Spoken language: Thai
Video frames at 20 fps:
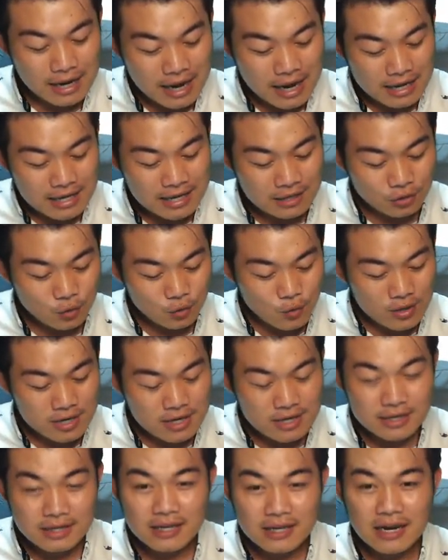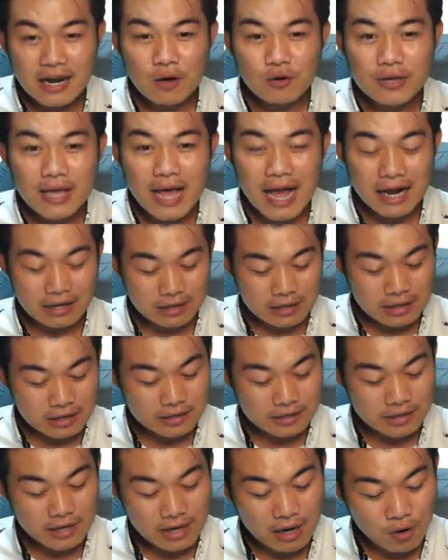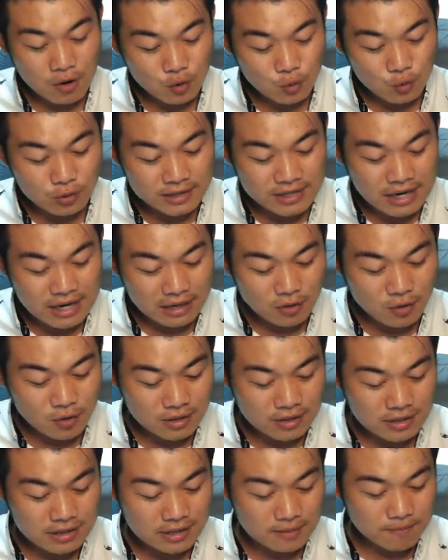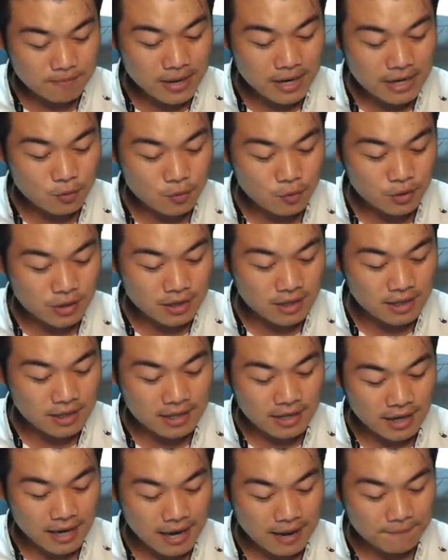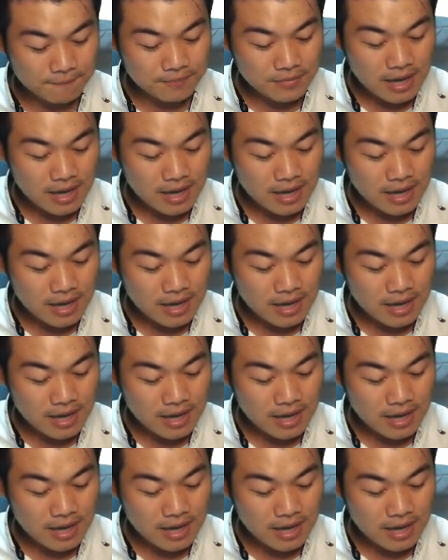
อีกตัวหนึ่งที่เราอยาก ที่เรารู้จักก็คือไปอยู่ที่นี่ครับ